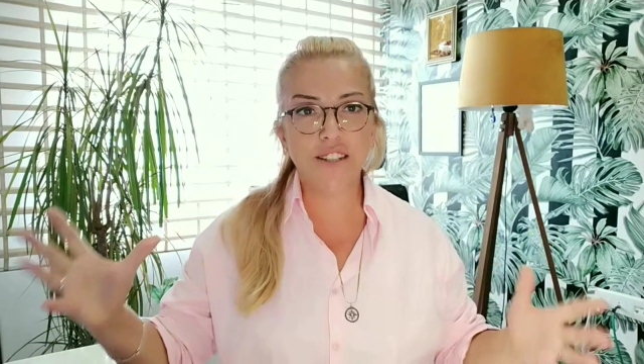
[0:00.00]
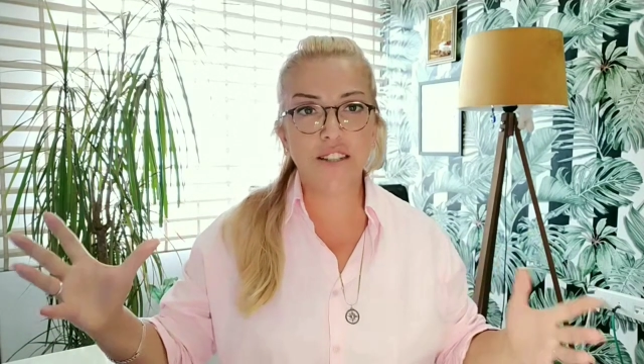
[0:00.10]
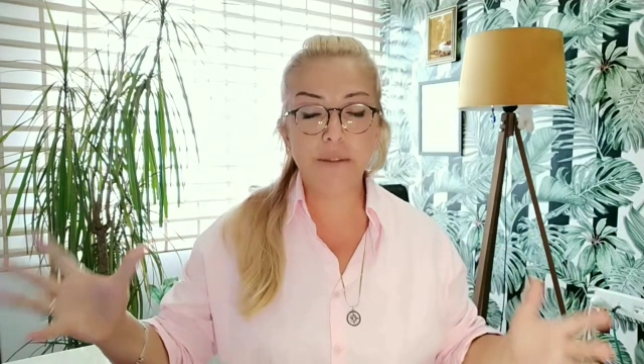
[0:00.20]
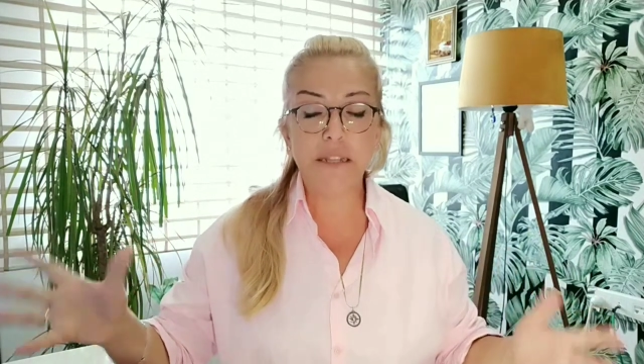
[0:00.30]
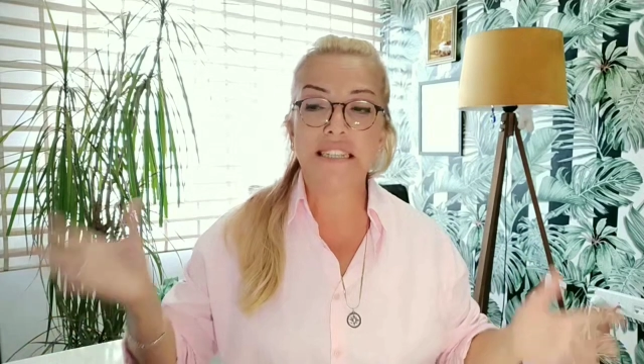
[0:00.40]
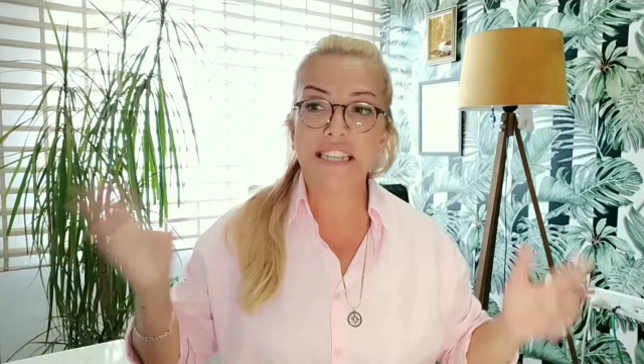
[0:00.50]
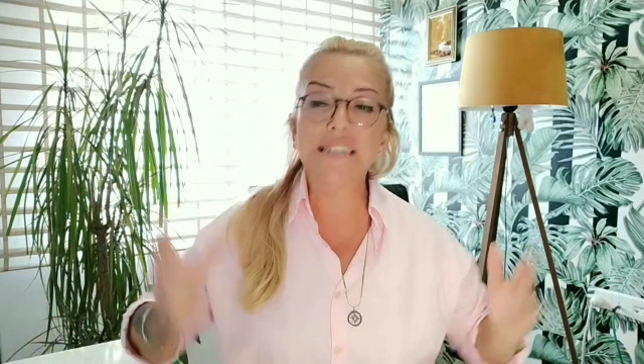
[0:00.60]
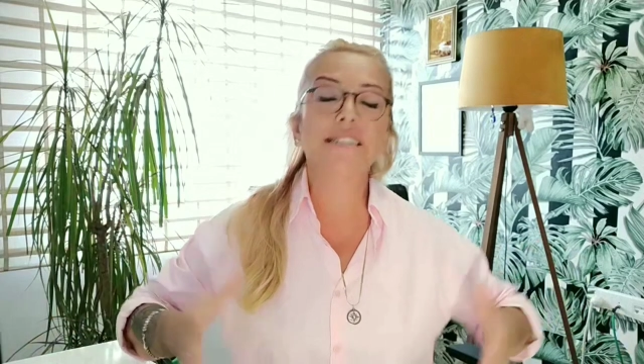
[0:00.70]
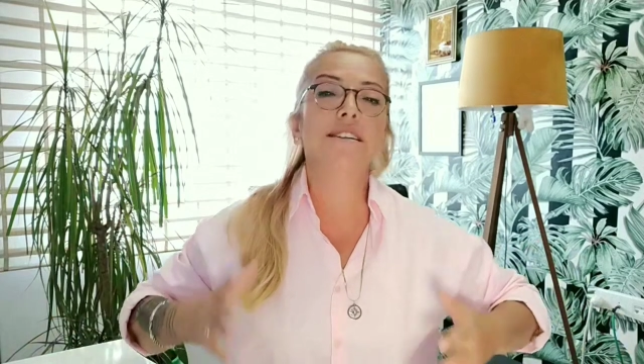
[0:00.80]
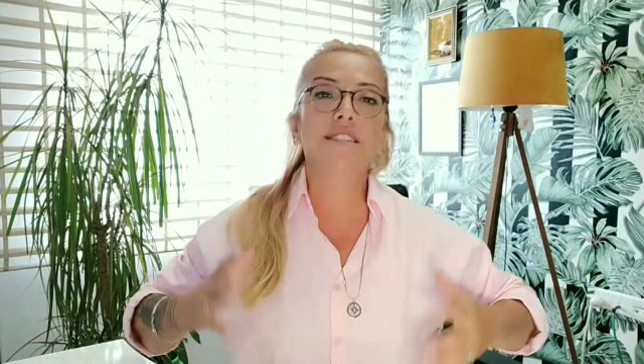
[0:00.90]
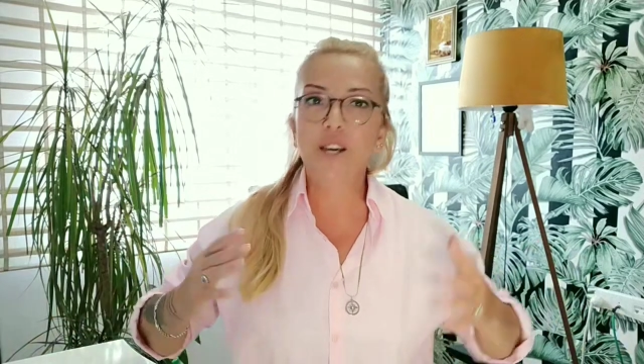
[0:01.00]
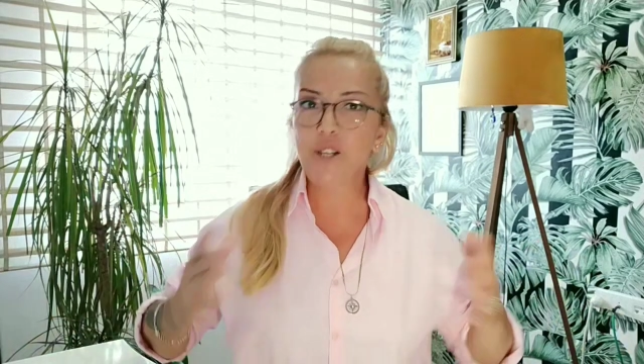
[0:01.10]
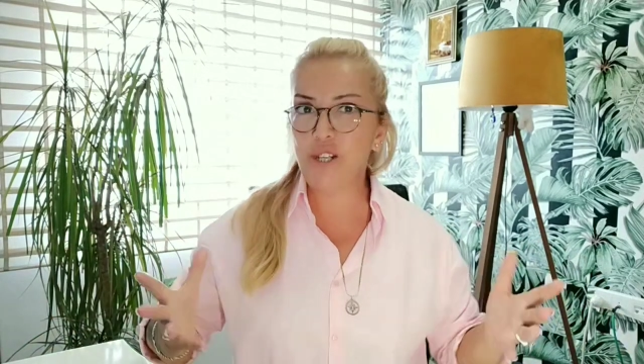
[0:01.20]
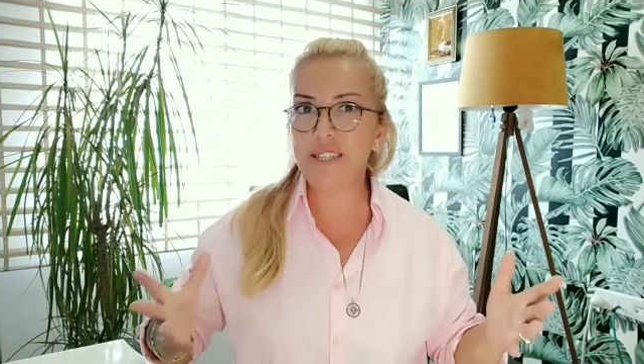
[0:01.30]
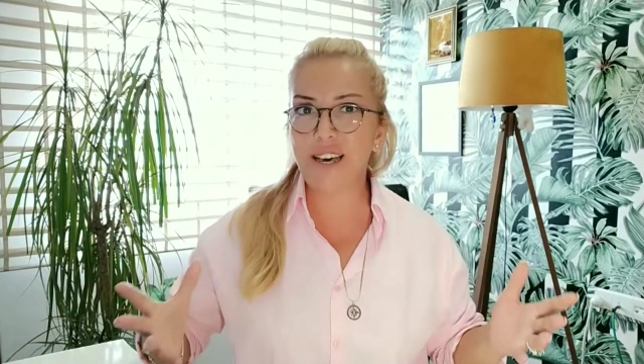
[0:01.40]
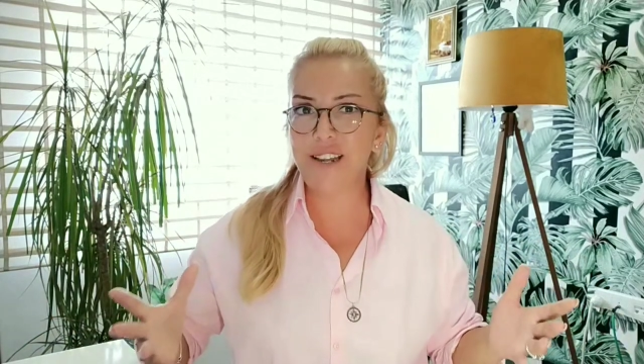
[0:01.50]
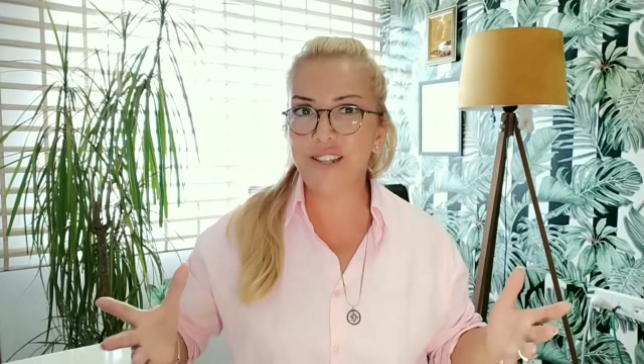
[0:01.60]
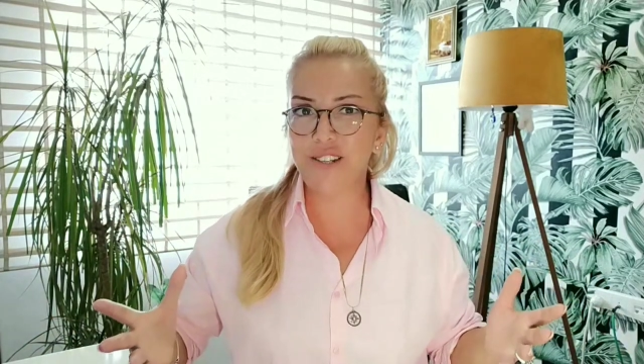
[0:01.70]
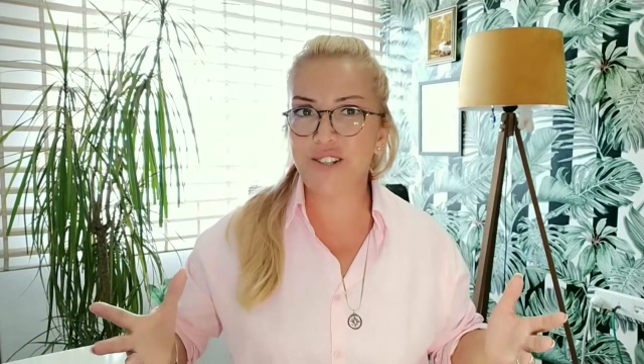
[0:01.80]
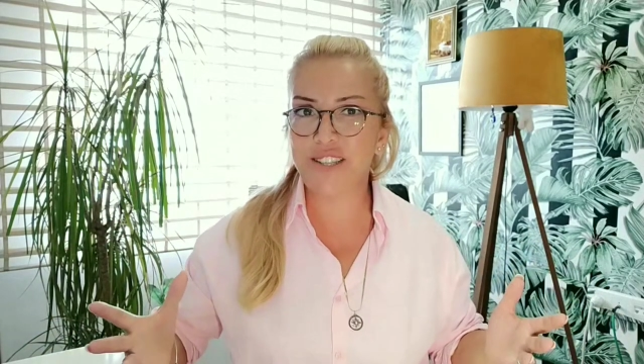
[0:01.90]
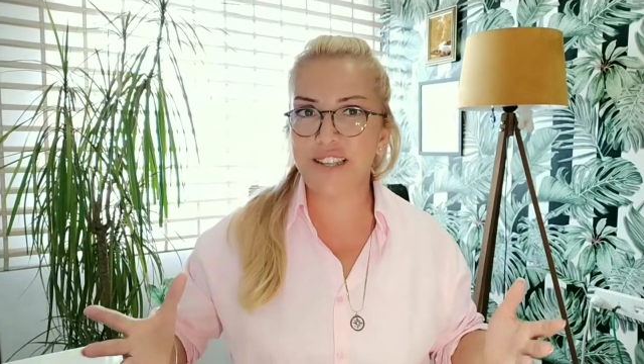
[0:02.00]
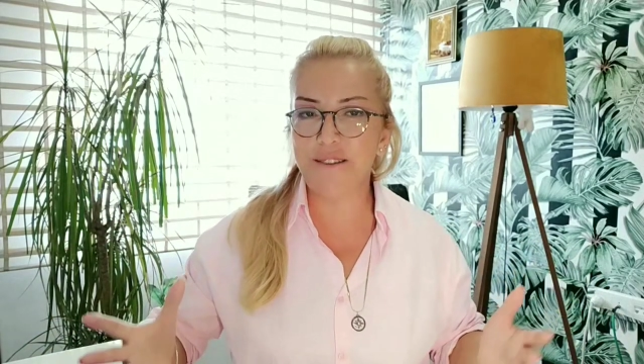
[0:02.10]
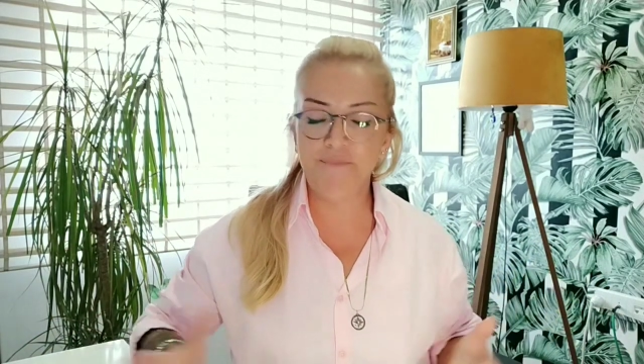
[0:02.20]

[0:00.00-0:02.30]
edebiliriz zaten. Cesaret açısı.